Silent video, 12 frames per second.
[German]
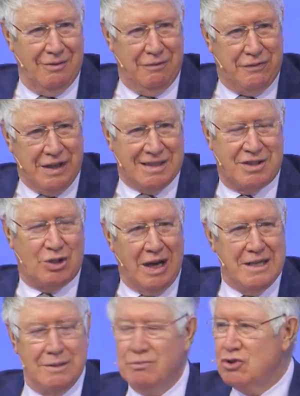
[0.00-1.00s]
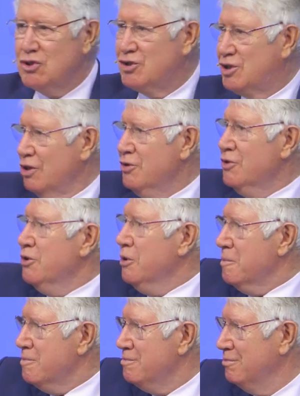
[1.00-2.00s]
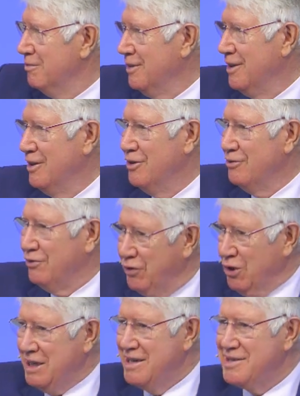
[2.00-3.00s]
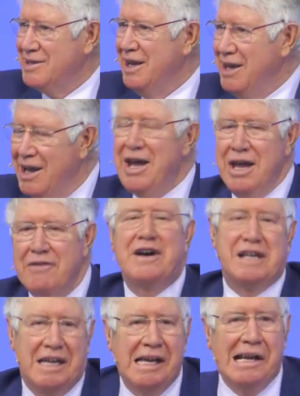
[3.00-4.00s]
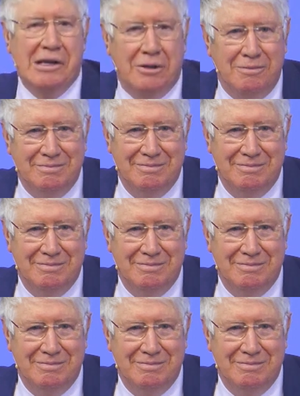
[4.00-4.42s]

wird zu einem Synonym für das Evangelium.